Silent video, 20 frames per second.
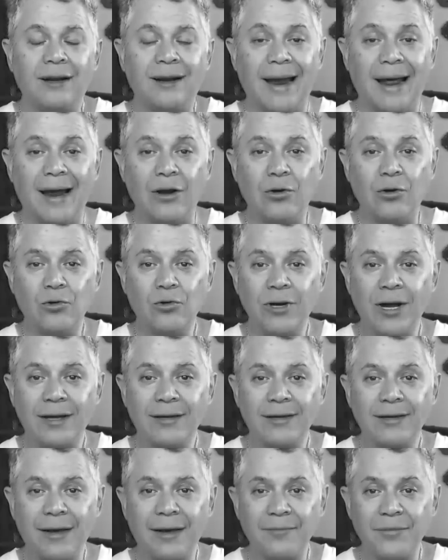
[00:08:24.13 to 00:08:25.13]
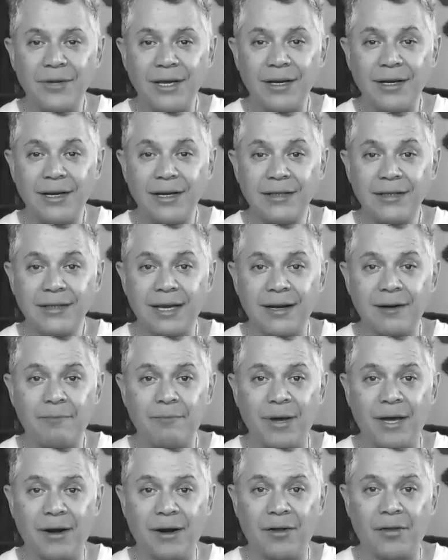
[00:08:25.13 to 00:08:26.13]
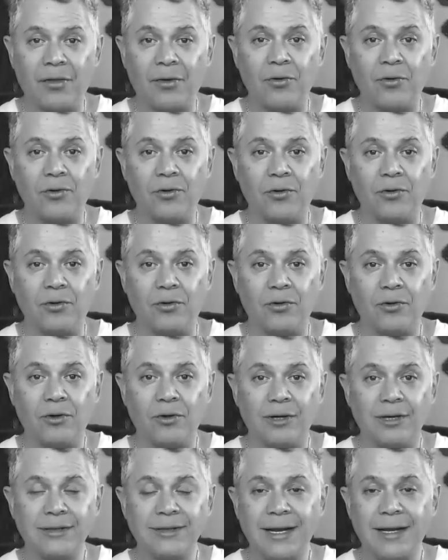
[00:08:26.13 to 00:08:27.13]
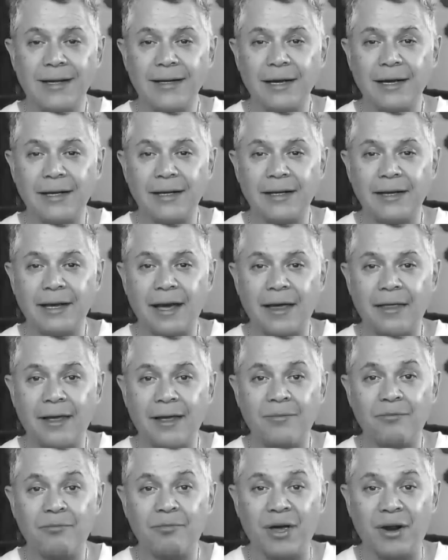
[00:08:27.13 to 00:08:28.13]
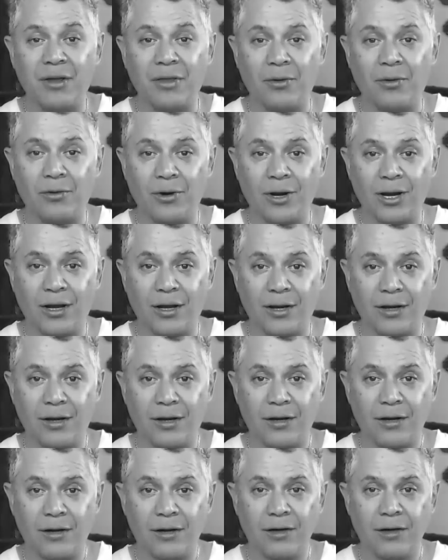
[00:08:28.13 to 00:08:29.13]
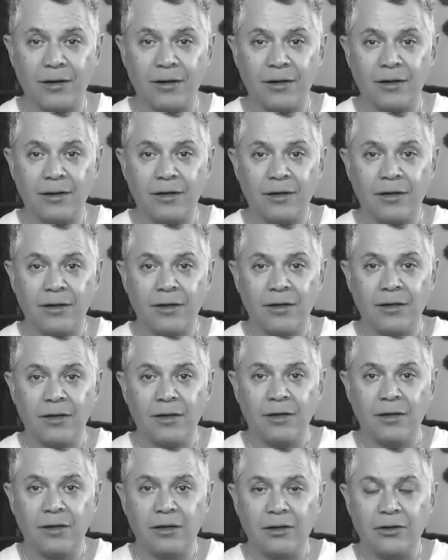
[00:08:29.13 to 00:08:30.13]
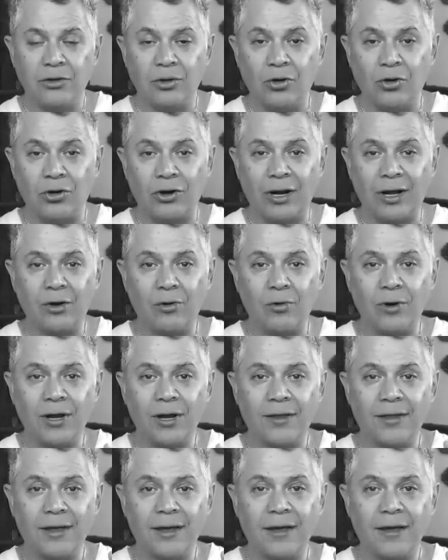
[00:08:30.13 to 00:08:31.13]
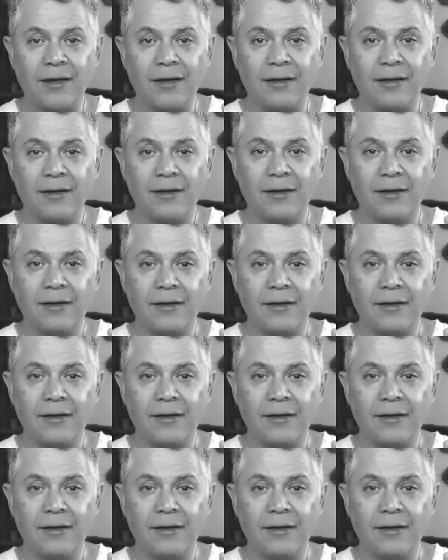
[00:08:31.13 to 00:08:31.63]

La luna también es el perdón, es la energía del perdonar. Nos recuerda